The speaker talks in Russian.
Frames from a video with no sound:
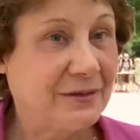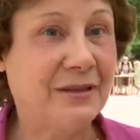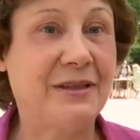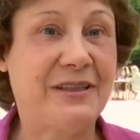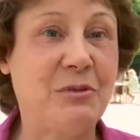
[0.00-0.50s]

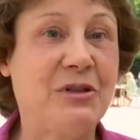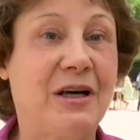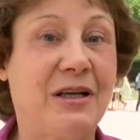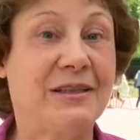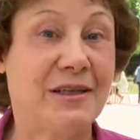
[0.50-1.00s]
На
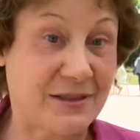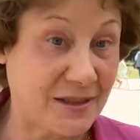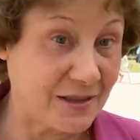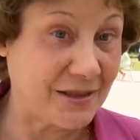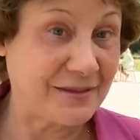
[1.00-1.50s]
семинаре
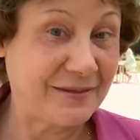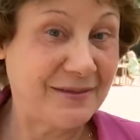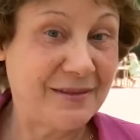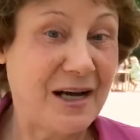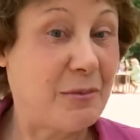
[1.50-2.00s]
сказала
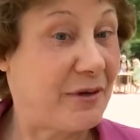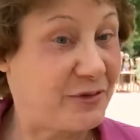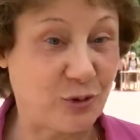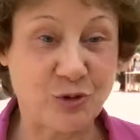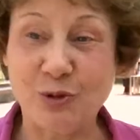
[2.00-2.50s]
обо
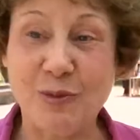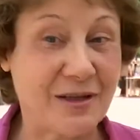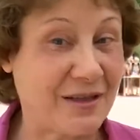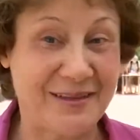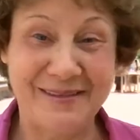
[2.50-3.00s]
всем, что
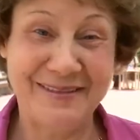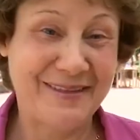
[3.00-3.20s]
могла.